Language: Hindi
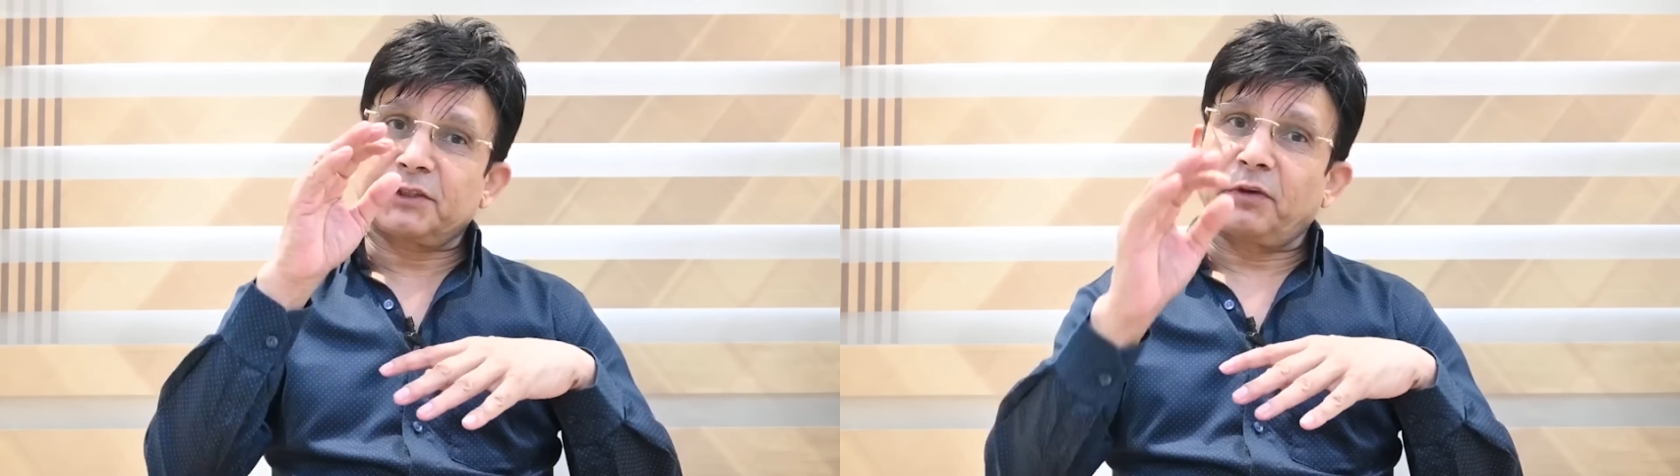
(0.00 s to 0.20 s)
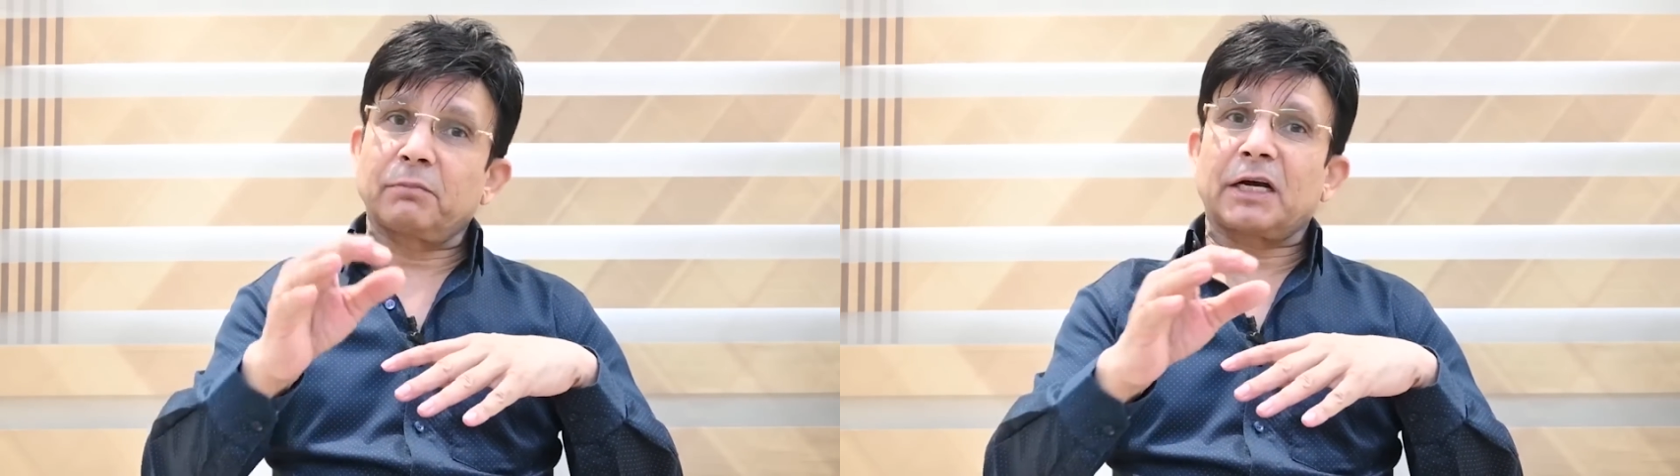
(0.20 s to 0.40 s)

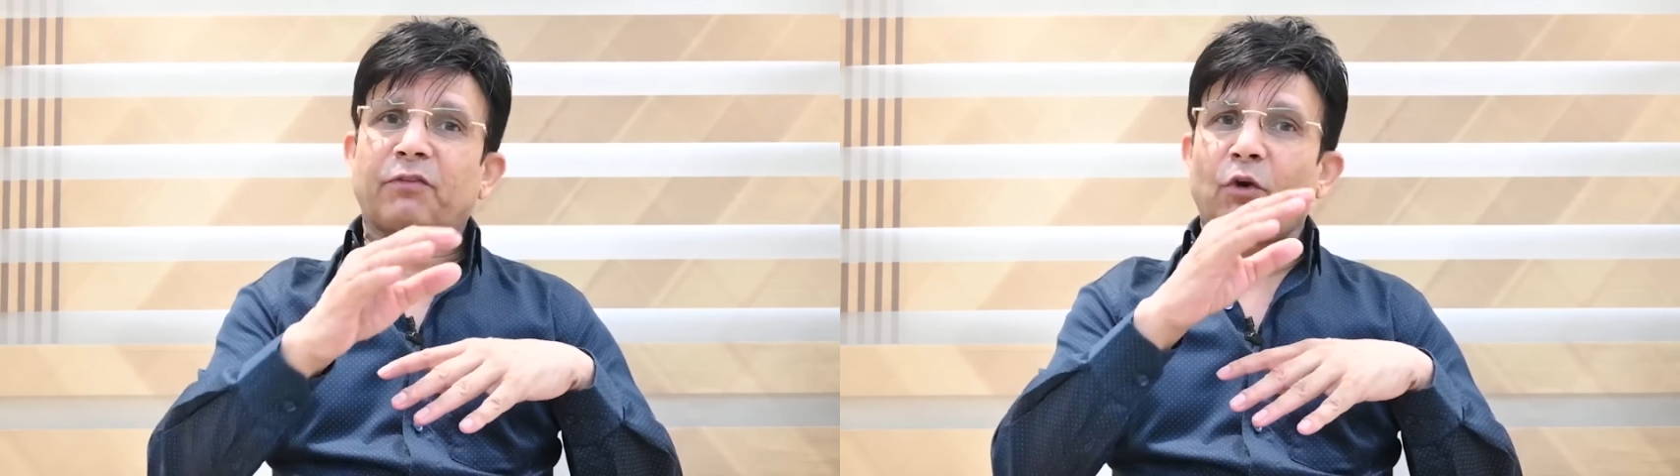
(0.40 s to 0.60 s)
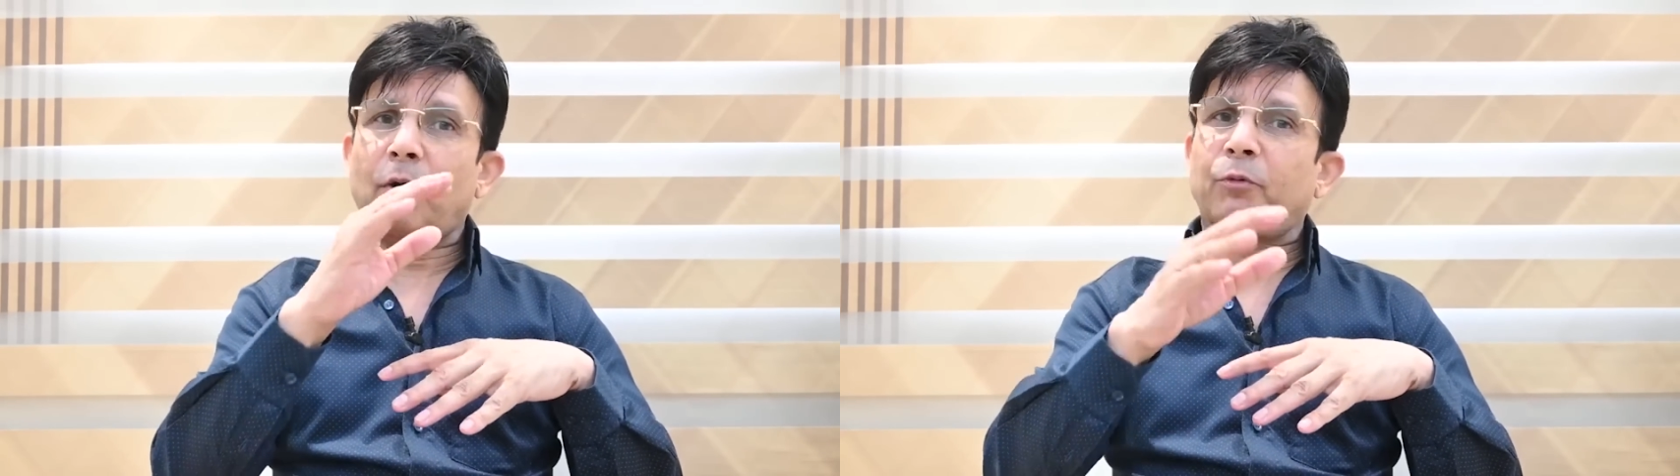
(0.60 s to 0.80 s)
इस फिल्म का
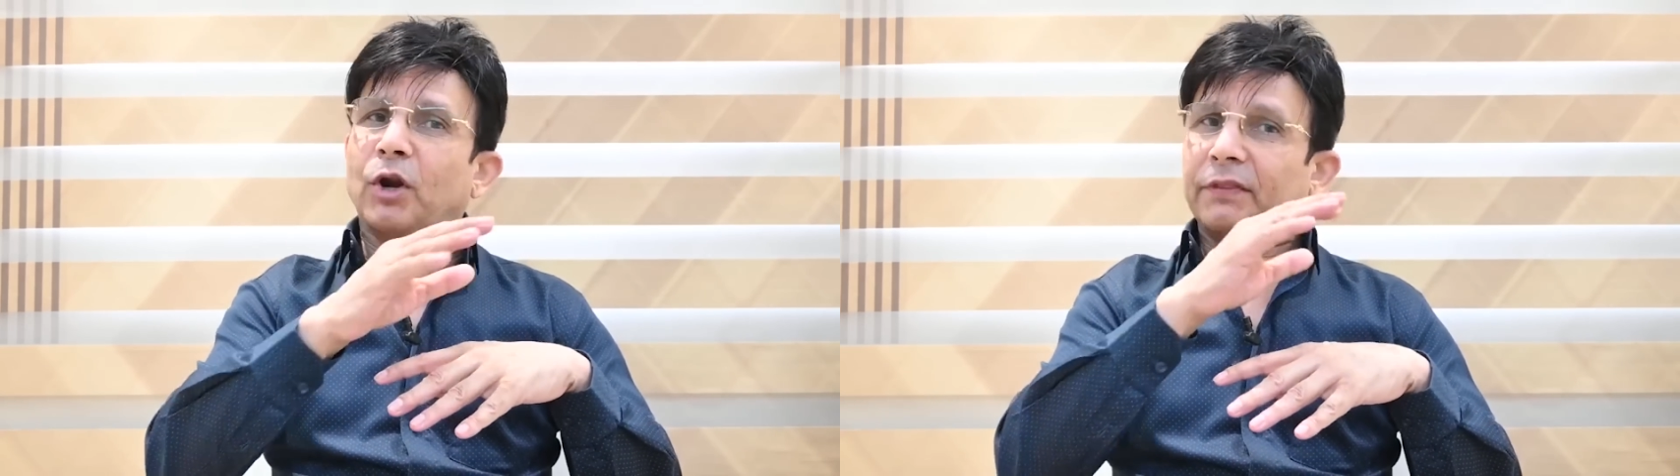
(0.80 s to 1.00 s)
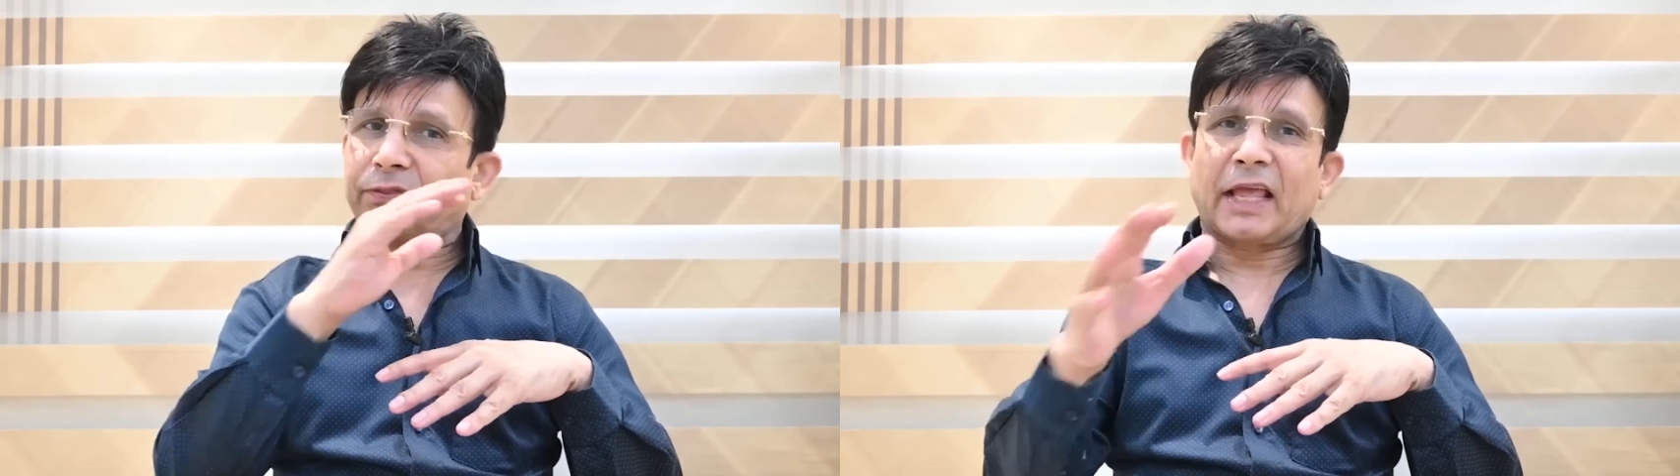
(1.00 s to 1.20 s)
फ्लॉप
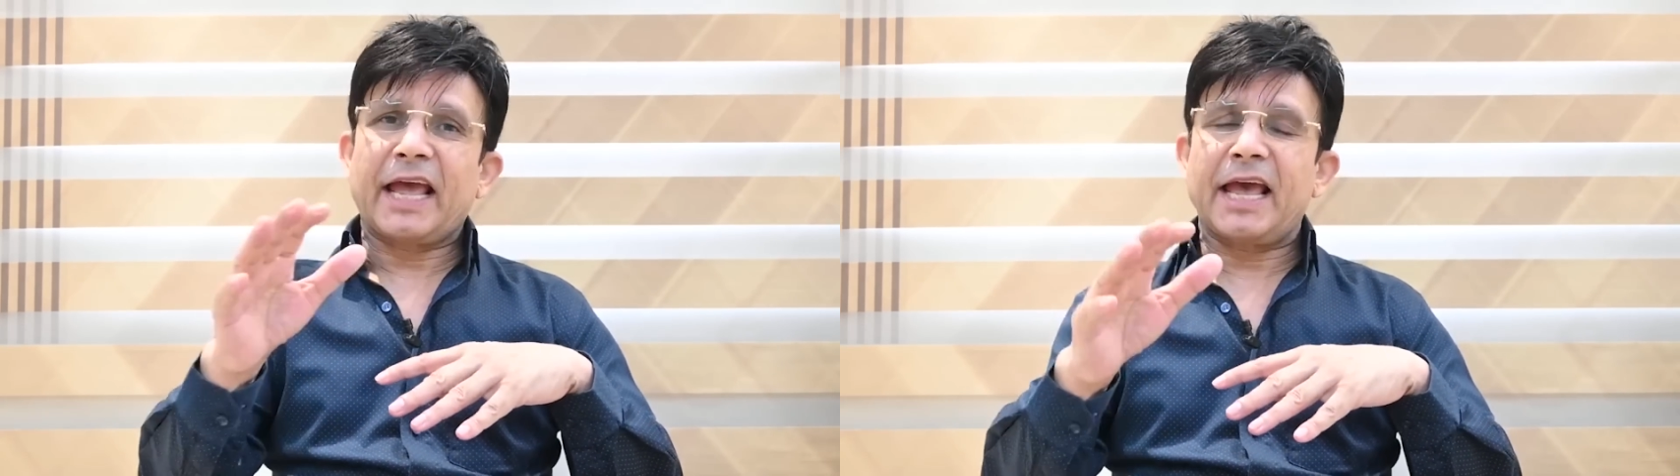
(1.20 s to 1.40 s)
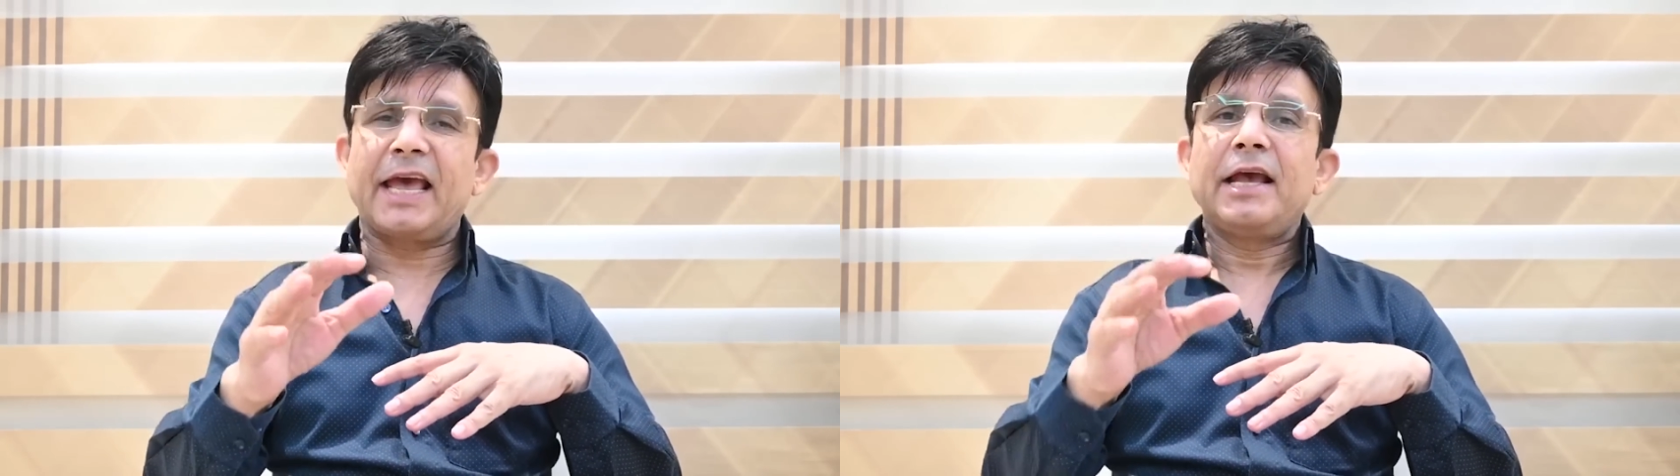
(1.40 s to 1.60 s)
होना
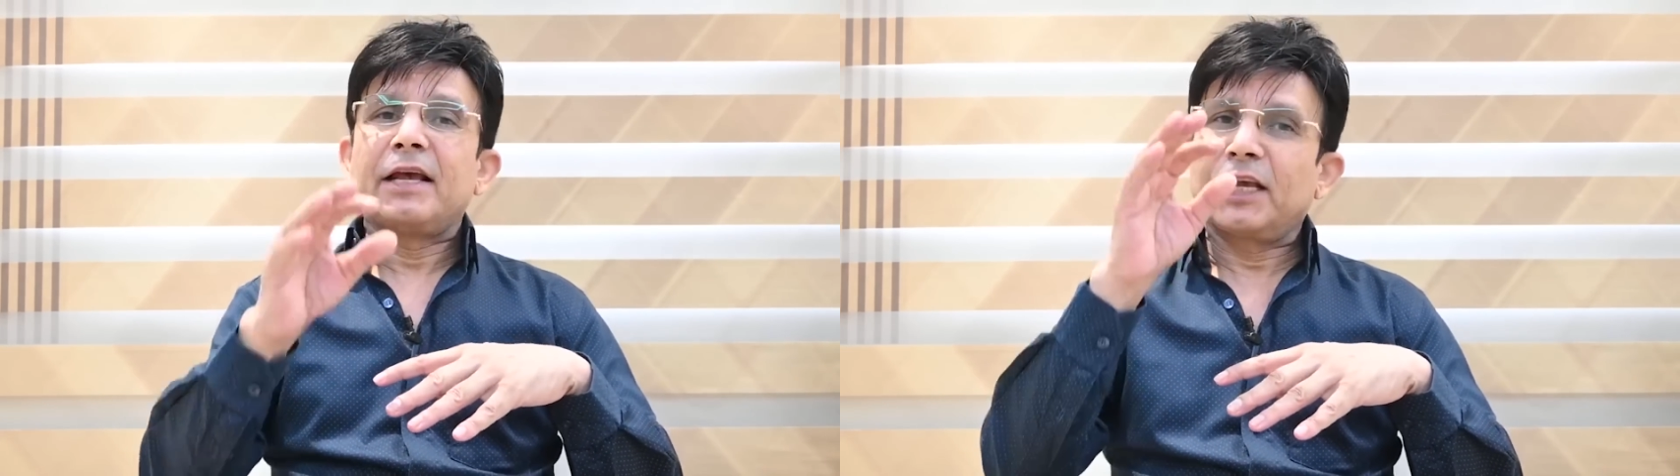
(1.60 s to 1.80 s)
तय है